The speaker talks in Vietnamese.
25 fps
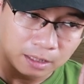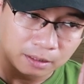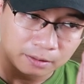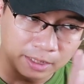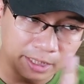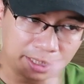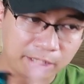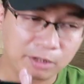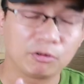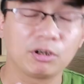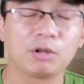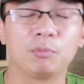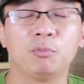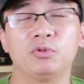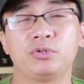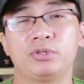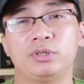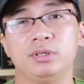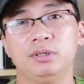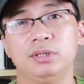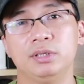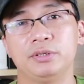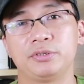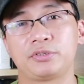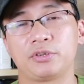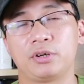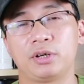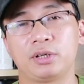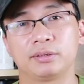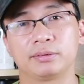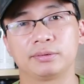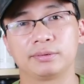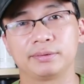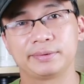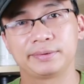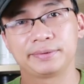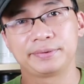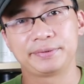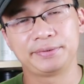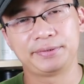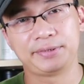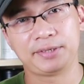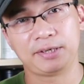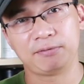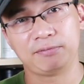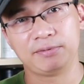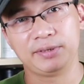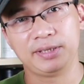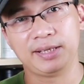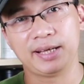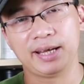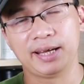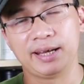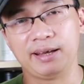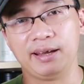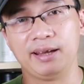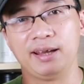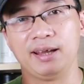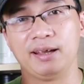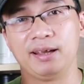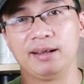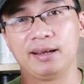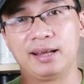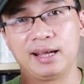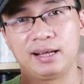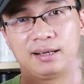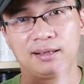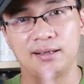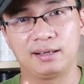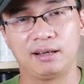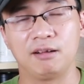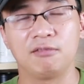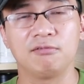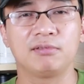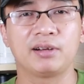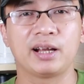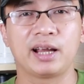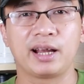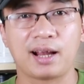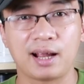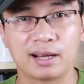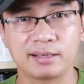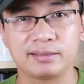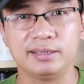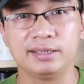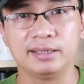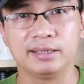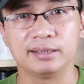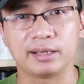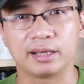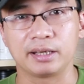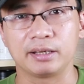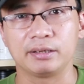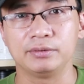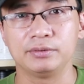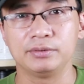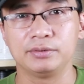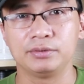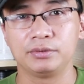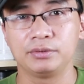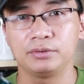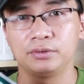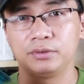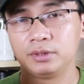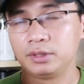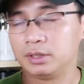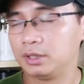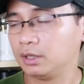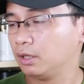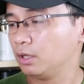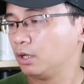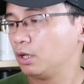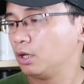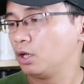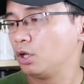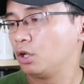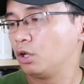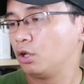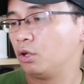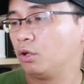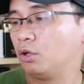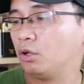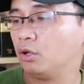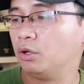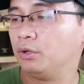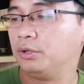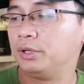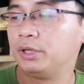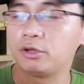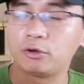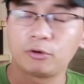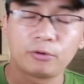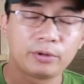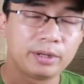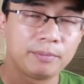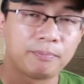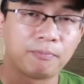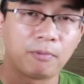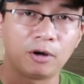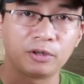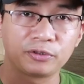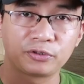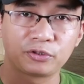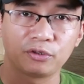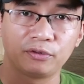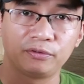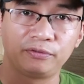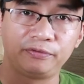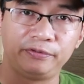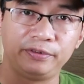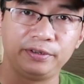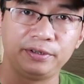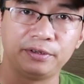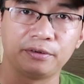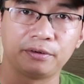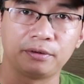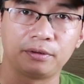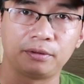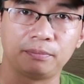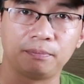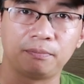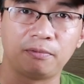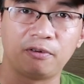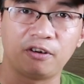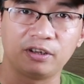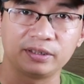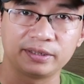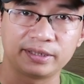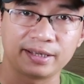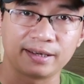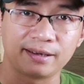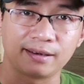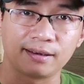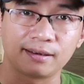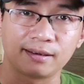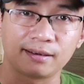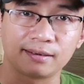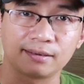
đây cũng là một sự lựa chọn trong những ngày hè đang nóng gai gắt như thế này. Neroli Portofino Forte.